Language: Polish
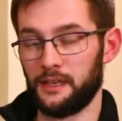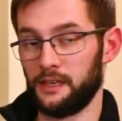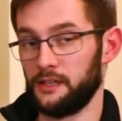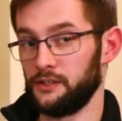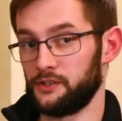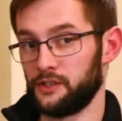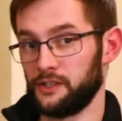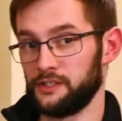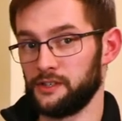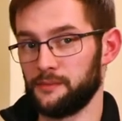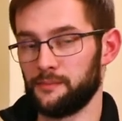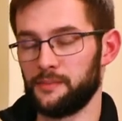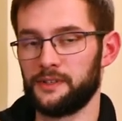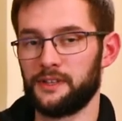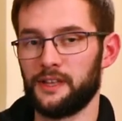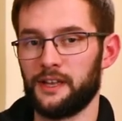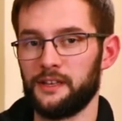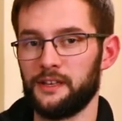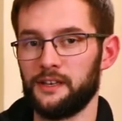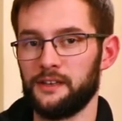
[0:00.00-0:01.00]
I trzecie
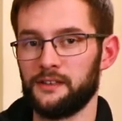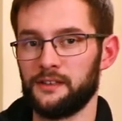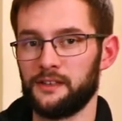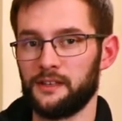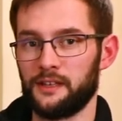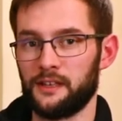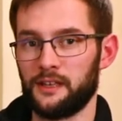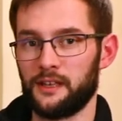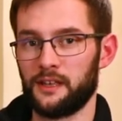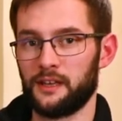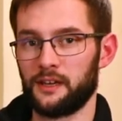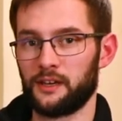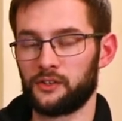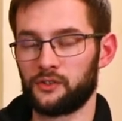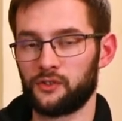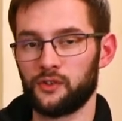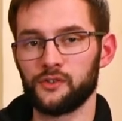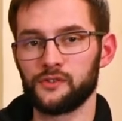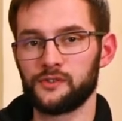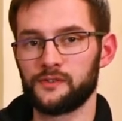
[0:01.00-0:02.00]
pytanie:
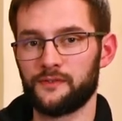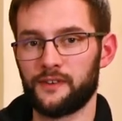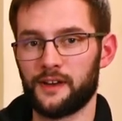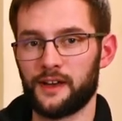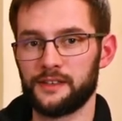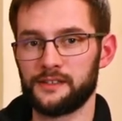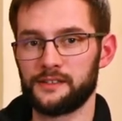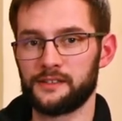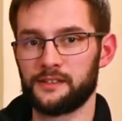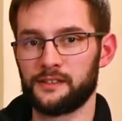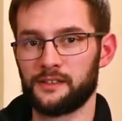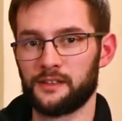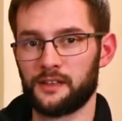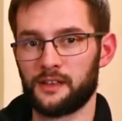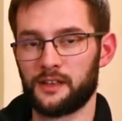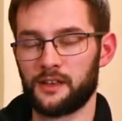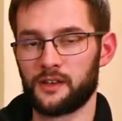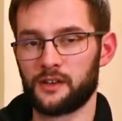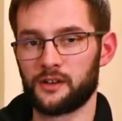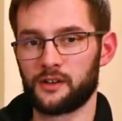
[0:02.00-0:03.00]
kto z Was
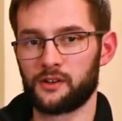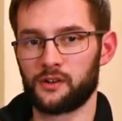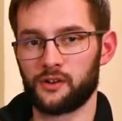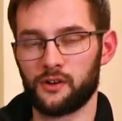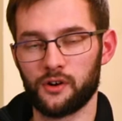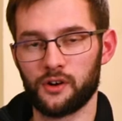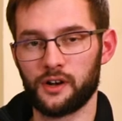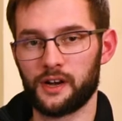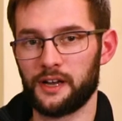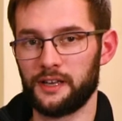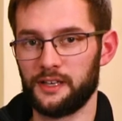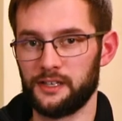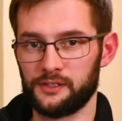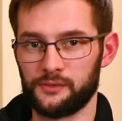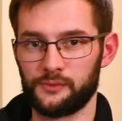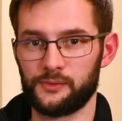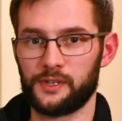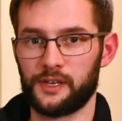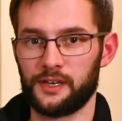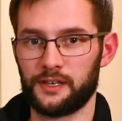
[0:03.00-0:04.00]
kocha
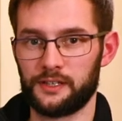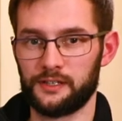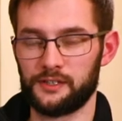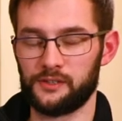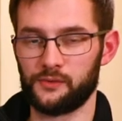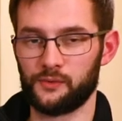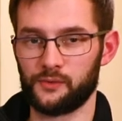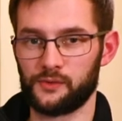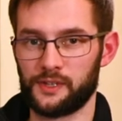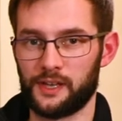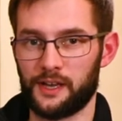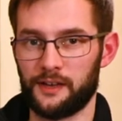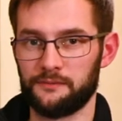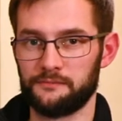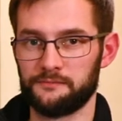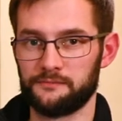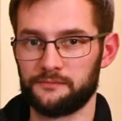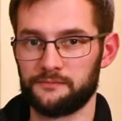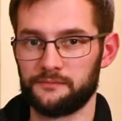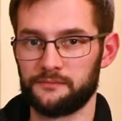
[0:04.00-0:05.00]
Jezusa Chrystusa?
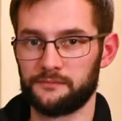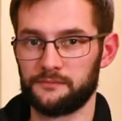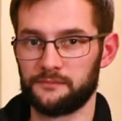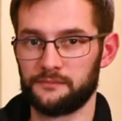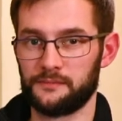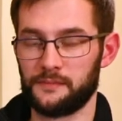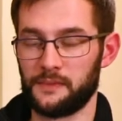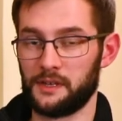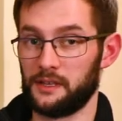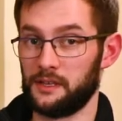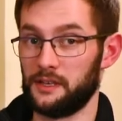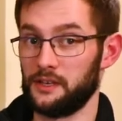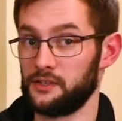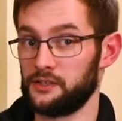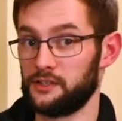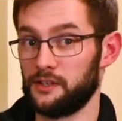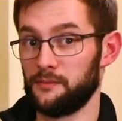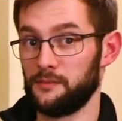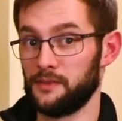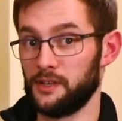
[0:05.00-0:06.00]

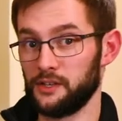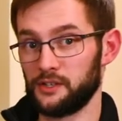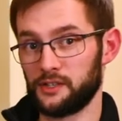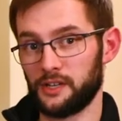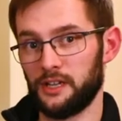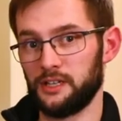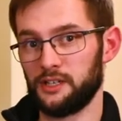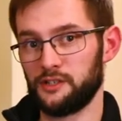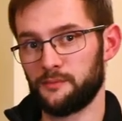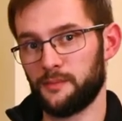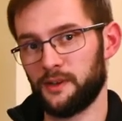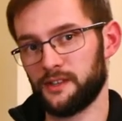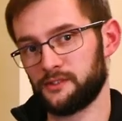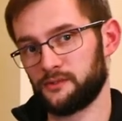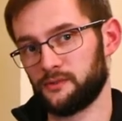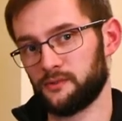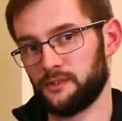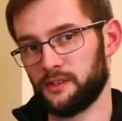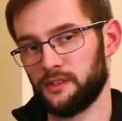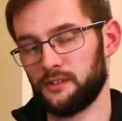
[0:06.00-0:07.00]
Jeszcze mniejsza liczba
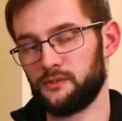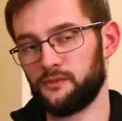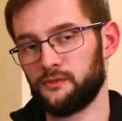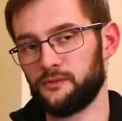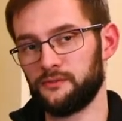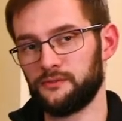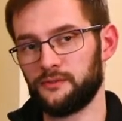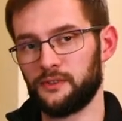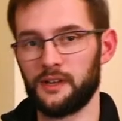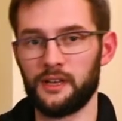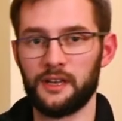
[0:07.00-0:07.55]
studentów